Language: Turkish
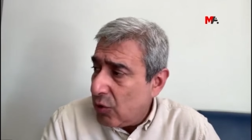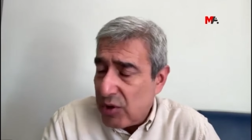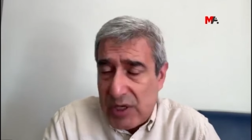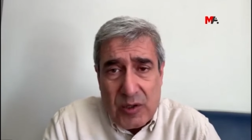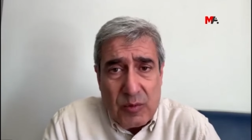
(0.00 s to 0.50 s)

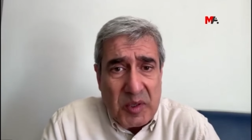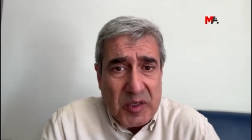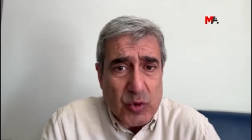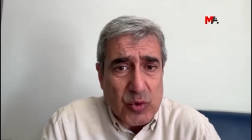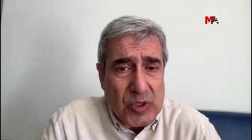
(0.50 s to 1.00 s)
örneğin e,
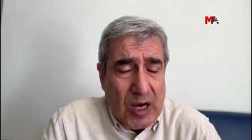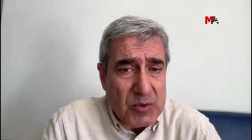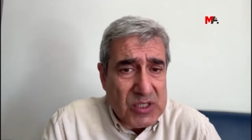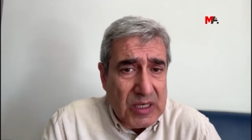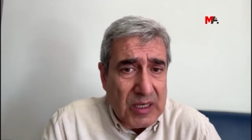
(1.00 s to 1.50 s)
Suudi
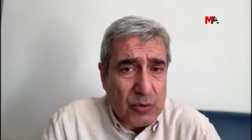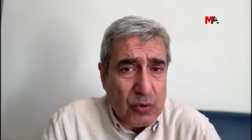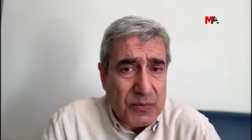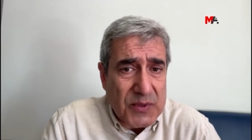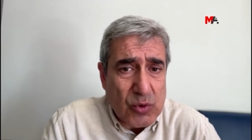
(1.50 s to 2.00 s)
Arabistan ya da
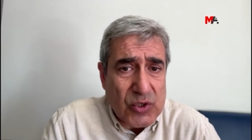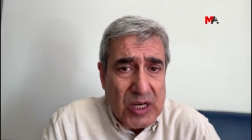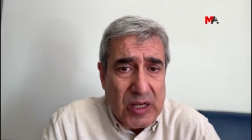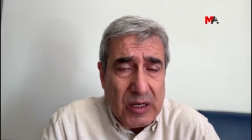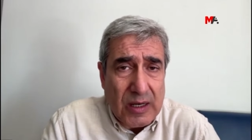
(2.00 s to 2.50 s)
Körfez
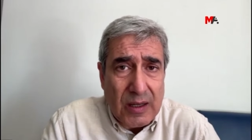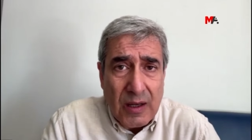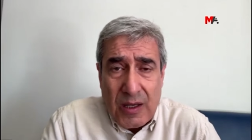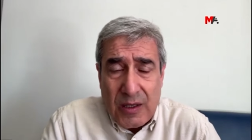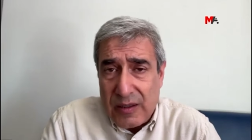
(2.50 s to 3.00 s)
ülkeleriyle
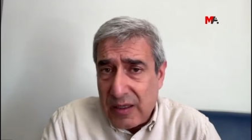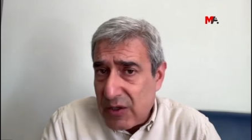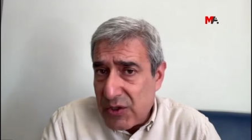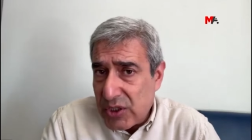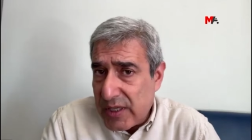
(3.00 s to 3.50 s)
yine
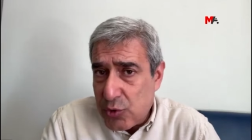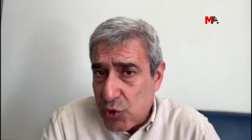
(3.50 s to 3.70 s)
ilişkileri